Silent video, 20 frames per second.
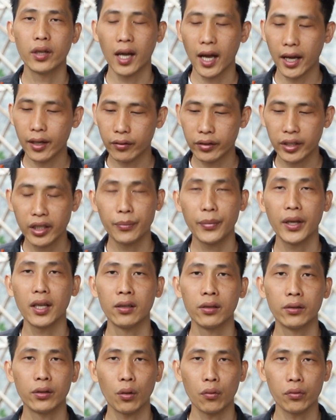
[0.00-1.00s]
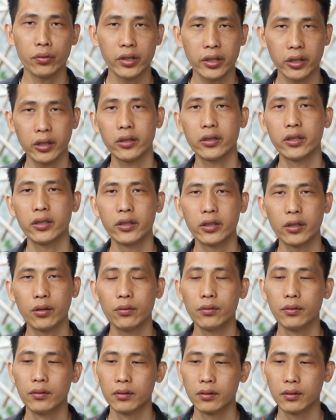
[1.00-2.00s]
还有叶片同时吸
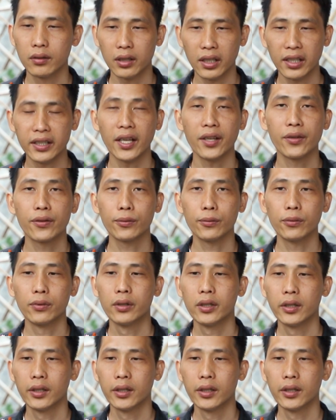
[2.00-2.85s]
收磷元素。